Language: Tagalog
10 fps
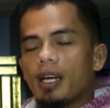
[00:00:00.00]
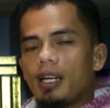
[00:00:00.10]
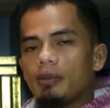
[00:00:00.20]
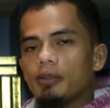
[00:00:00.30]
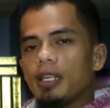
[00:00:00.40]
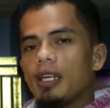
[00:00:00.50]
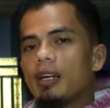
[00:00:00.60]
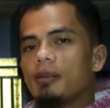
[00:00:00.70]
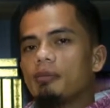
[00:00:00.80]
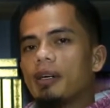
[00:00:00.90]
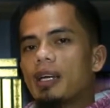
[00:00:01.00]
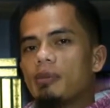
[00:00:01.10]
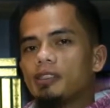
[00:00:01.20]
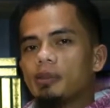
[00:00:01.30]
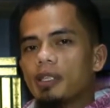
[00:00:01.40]
Alhamdulillah,
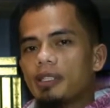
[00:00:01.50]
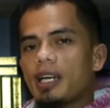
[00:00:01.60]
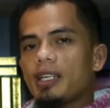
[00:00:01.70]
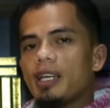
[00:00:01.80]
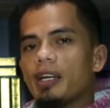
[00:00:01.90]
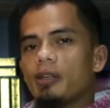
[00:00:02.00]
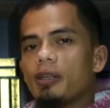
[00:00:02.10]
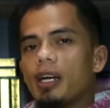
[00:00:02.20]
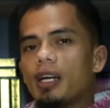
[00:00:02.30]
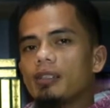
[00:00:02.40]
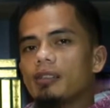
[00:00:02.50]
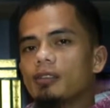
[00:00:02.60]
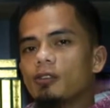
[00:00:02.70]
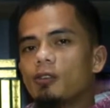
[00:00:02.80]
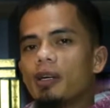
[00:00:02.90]
marami sa mga daiya ngayon ang
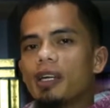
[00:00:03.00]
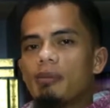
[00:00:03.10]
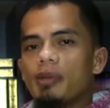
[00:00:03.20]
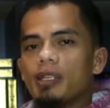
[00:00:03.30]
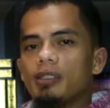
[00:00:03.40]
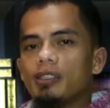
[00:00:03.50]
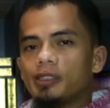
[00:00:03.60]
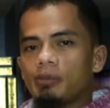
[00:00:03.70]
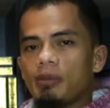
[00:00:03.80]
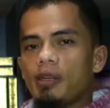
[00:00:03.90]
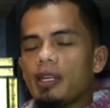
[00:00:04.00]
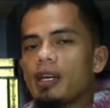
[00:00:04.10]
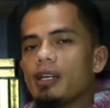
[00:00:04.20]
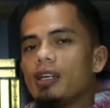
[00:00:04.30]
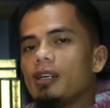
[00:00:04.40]
gumagamit sa
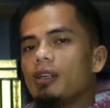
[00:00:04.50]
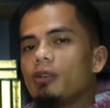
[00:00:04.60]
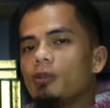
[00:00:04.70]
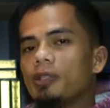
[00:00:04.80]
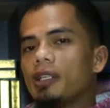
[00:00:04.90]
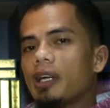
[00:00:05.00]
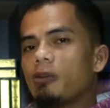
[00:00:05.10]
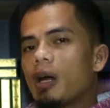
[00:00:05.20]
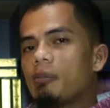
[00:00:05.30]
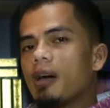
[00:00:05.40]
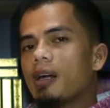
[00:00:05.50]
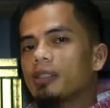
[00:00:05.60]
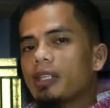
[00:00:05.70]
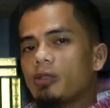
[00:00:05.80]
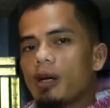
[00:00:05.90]
Biblia. Ngunit ano nga ba ang
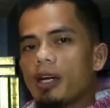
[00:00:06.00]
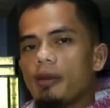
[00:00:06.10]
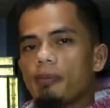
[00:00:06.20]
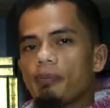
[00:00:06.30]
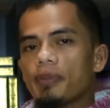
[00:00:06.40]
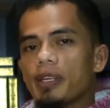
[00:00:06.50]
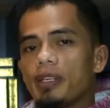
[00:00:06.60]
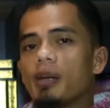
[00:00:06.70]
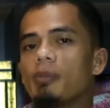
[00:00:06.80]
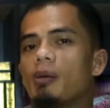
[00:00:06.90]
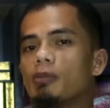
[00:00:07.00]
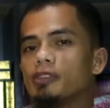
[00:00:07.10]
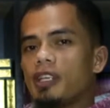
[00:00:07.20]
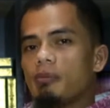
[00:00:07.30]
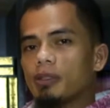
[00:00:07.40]
katayuan ng mga
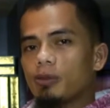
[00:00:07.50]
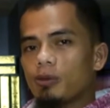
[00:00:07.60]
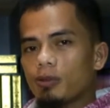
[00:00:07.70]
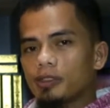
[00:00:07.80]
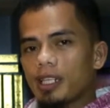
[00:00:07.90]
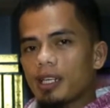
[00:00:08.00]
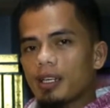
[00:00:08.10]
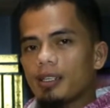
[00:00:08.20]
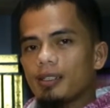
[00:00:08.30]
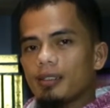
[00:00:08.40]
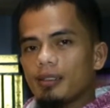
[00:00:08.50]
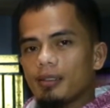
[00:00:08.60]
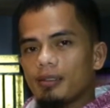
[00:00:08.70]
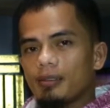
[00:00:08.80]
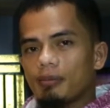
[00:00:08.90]
Muslim patungkol sa
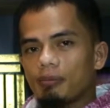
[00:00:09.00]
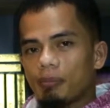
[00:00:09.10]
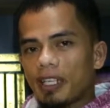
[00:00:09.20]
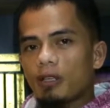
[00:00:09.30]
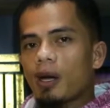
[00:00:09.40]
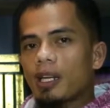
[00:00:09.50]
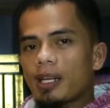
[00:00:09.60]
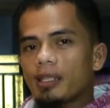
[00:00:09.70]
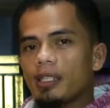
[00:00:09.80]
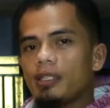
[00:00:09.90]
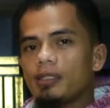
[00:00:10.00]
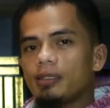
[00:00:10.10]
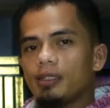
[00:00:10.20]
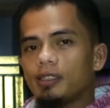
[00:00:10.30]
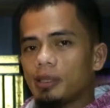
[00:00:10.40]
paniniwala natin
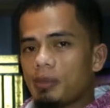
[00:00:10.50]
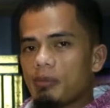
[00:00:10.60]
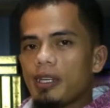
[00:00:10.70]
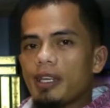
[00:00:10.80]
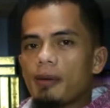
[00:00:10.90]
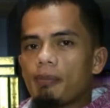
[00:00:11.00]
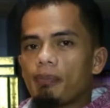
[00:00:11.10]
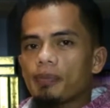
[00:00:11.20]
sa Biblia?